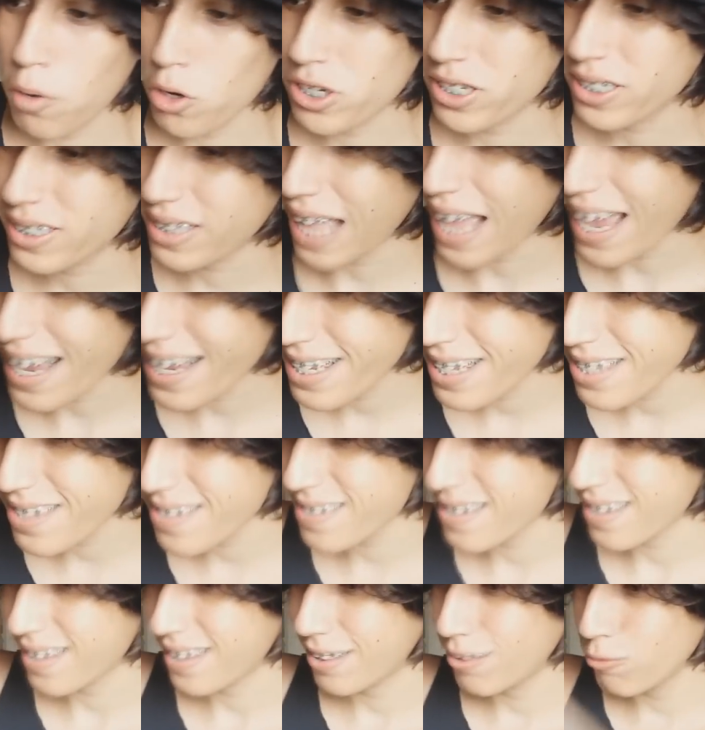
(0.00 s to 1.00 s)

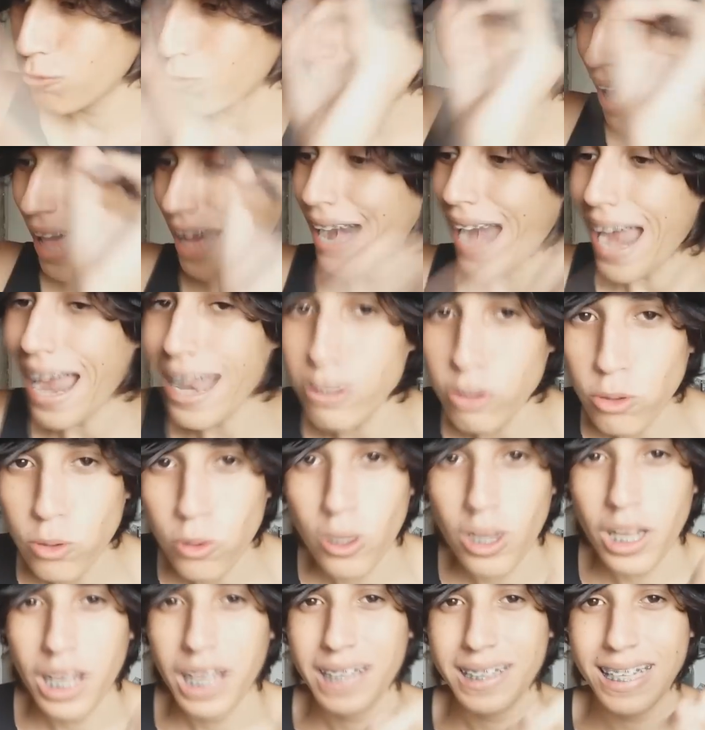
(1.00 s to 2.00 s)
postagens no caralho
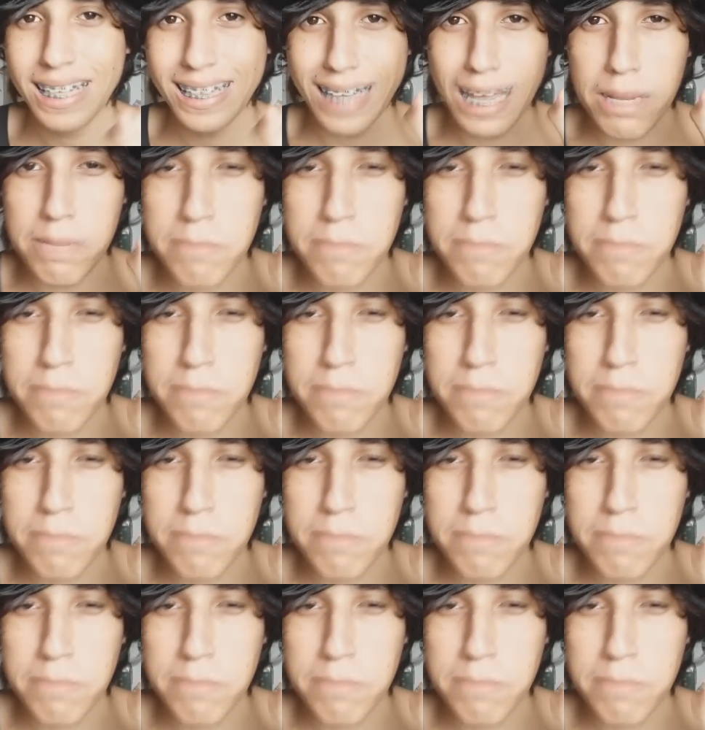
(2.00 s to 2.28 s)
da